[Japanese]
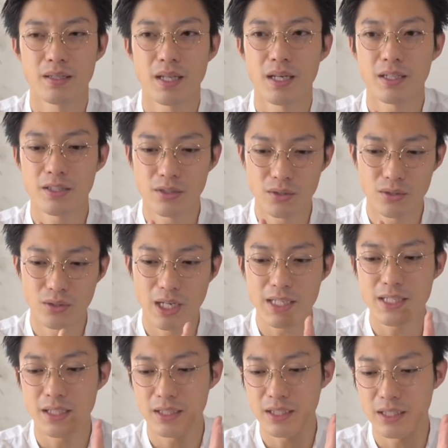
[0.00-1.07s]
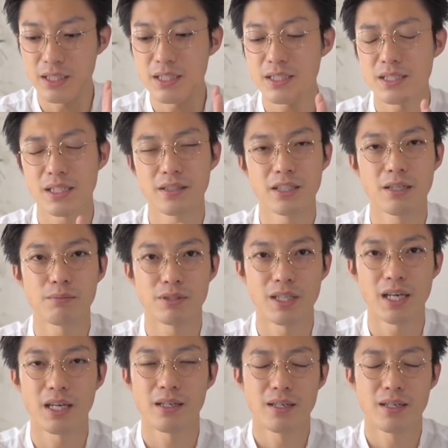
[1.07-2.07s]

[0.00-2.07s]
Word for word: で、今日の朝にインスタグラムで、